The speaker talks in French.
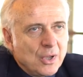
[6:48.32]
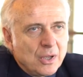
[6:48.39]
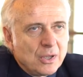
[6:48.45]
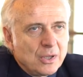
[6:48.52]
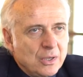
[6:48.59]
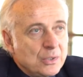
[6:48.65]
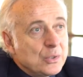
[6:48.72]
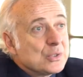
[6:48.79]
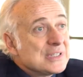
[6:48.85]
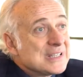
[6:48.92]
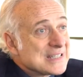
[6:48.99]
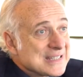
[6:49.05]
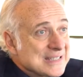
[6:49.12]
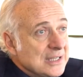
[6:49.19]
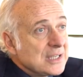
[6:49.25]
le
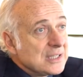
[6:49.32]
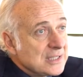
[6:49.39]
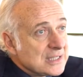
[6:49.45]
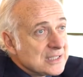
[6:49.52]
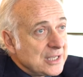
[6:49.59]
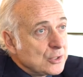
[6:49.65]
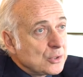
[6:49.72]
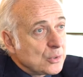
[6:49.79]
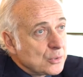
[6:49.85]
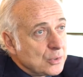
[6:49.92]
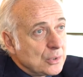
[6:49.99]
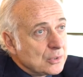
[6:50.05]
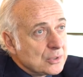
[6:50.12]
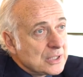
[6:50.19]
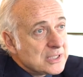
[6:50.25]
destin des êtres,
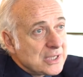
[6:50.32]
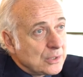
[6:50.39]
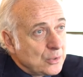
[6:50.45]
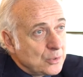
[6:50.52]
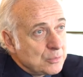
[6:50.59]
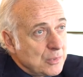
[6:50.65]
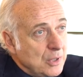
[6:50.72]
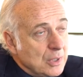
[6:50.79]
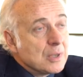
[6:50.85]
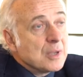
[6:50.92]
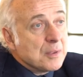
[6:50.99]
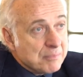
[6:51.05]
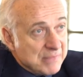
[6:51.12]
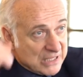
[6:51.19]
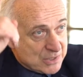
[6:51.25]
des êtres humains,
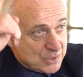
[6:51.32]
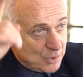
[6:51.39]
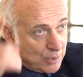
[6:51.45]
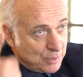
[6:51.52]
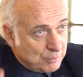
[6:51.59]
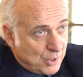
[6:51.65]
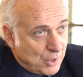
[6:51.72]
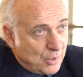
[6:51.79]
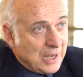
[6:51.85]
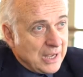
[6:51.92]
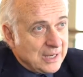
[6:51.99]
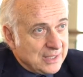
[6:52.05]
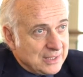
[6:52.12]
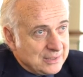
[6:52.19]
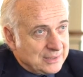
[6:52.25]
mais seulement
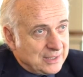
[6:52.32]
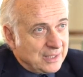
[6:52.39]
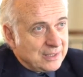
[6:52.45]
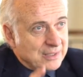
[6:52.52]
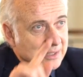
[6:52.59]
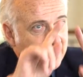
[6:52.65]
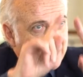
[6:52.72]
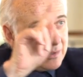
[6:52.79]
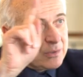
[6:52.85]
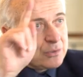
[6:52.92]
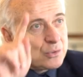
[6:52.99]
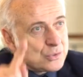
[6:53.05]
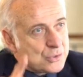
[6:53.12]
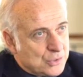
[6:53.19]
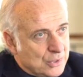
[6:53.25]
à l'intérieur
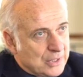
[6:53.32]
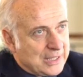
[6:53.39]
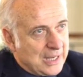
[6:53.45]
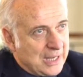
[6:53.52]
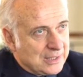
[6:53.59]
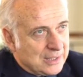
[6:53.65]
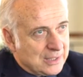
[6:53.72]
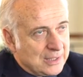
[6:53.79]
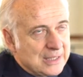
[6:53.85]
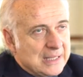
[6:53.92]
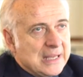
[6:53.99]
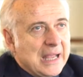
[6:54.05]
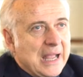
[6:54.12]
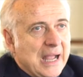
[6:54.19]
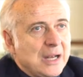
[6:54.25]
de ce cadre.
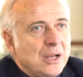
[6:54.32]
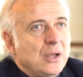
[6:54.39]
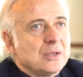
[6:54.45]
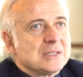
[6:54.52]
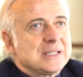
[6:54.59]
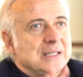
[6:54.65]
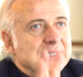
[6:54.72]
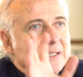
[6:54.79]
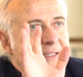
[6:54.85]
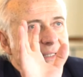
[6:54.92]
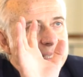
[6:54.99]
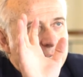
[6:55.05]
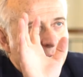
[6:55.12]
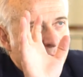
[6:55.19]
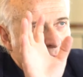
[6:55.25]
Alors cette
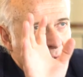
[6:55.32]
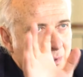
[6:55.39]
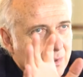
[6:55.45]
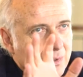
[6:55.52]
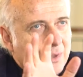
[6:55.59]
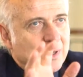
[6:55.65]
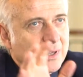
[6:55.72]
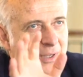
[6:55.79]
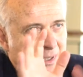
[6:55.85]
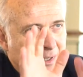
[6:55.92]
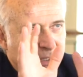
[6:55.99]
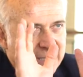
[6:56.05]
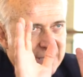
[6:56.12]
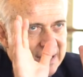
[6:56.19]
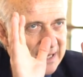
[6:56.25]
idée
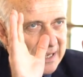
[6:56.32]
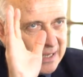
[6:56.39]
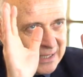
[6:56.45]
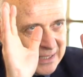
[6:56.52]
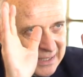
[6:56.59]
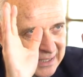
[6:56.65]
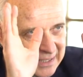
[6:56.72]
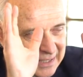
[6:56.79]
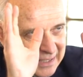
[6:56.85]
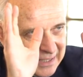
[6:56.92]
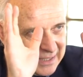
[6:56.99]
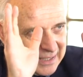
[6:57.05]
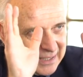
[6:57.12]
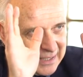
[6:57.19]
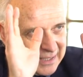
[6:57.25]
qu'il y a
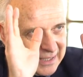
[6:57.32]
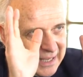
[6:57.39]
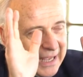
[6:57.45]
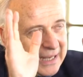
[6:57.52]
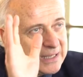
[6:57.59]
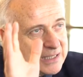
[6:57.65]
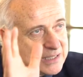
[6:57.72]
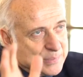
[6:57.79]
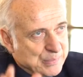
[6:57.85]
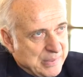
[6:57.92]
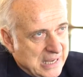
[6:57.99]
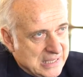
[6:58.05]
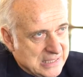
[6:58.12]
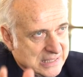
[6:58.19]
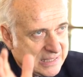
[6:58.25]
un
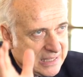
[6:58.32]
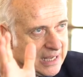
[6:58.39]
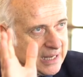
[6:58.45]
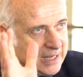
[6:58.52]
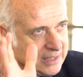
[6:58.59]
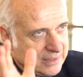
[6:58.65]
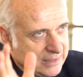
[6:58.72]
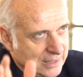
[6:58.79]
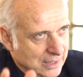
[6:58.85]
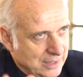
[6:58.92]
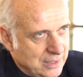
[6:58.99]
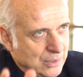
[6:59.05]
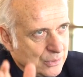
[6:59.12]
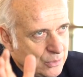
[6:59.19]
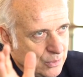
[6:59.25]
espace à
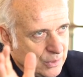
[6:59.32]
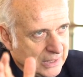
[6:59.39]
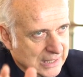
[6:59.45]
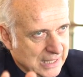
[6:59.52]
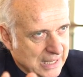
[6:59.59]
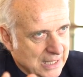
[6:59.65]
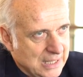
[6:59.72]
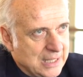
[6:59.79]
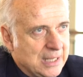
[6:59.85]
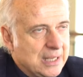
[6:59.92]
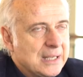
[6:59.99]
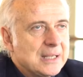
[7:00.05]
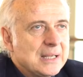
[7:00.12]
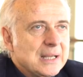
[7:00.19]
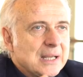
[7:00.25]
l'intérieur duquel
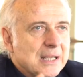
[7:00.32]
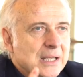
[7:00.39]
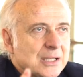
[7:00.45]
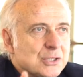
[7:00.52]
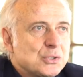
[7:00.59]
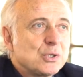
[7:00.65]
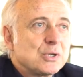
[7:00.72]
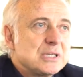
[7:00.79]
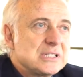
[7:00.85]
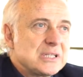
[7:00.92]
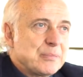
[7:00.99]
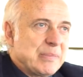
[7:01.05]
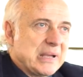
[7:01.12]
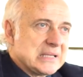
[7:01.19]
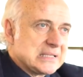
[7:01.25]
ce qui
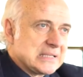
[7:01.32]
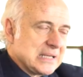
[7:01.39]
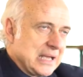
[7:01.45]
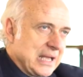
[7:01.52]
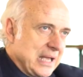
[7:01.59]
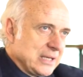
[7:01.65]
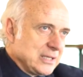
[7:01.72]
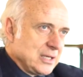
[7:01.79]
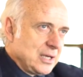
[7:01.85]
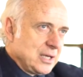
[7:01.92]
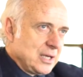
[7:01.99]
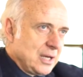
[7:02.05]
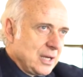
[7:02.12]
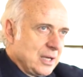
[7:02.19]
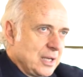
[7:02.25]
se passe
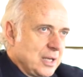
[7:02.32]
ailleurs